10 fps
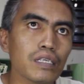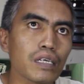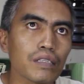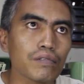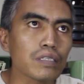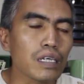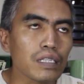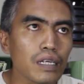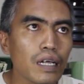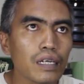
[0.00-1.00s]
ada satu
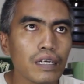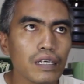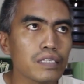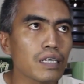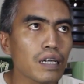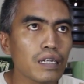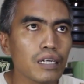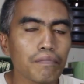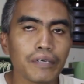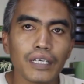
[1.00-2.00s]
sentra
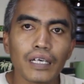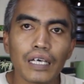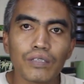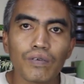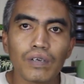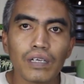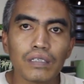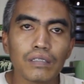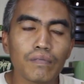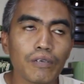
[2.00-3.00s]
desa namanya Kasongan
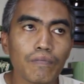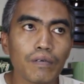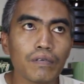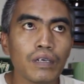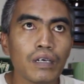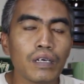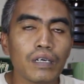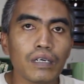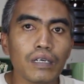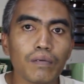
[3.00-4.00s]
itu memang
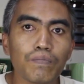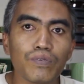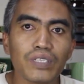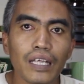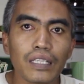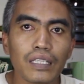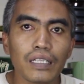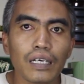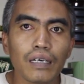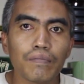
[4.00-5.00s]
uh, pusat
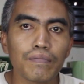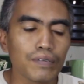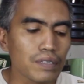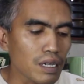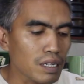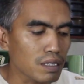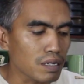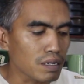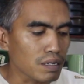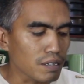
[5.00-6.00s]
ya
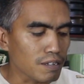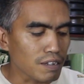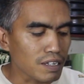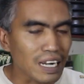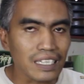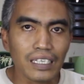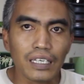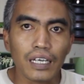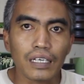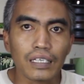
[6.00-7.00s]
pusat uh,
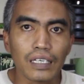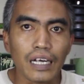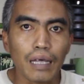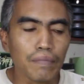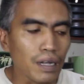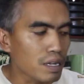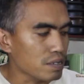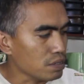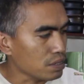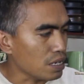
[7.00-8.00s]
kerajinan gerabah
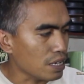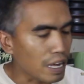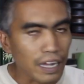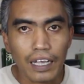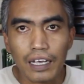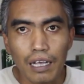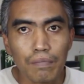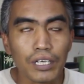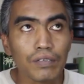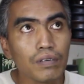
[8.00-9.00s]
ada
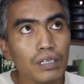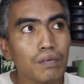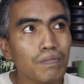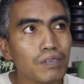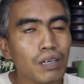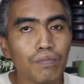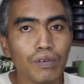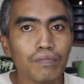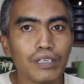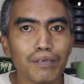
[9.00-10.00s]
keramik juga tapi saya
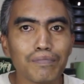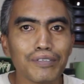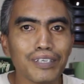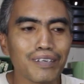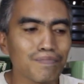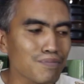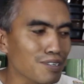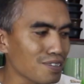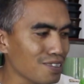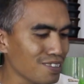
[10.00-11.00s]
belum ketemu yang
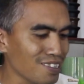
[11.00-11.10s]
pot